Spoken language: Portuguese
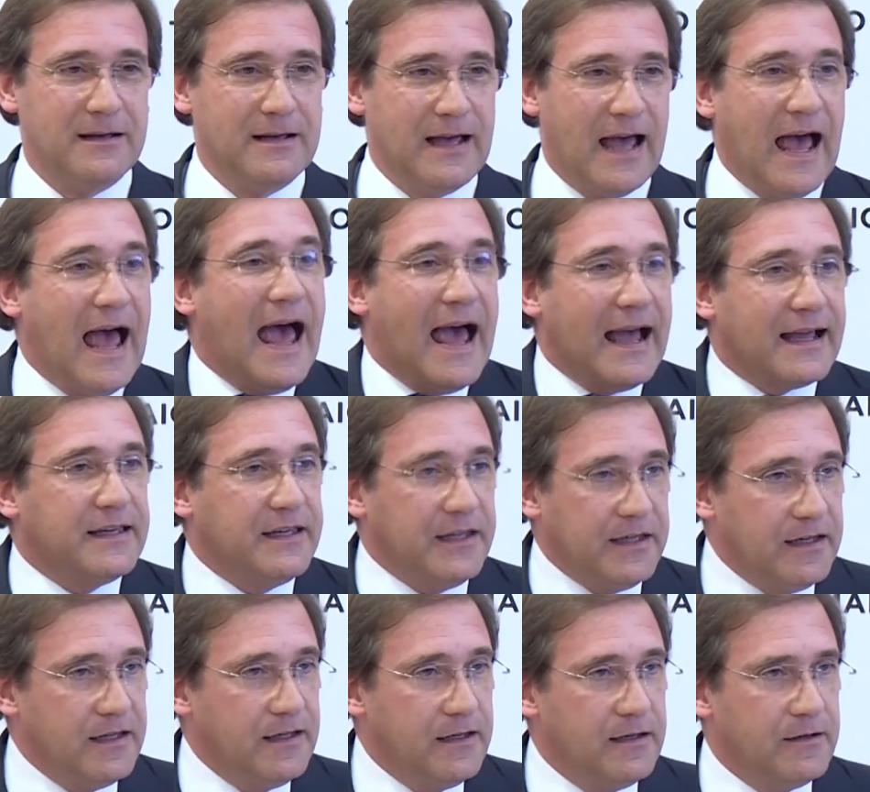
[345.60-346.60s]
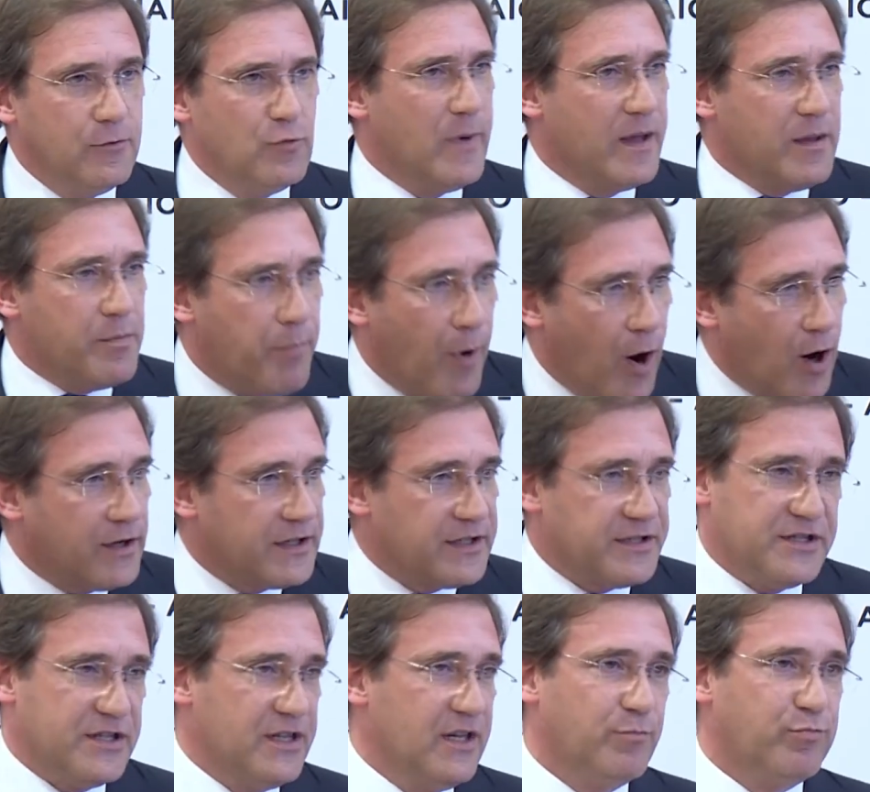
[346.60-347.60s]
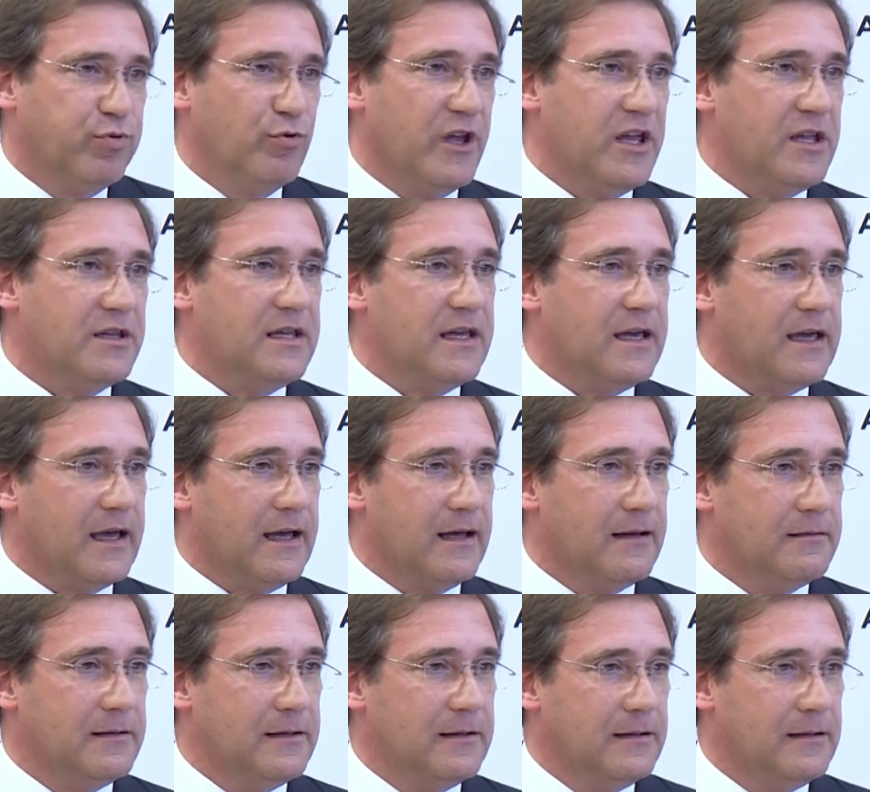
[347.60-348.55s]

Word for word: Há aqui uma hipocrisia política.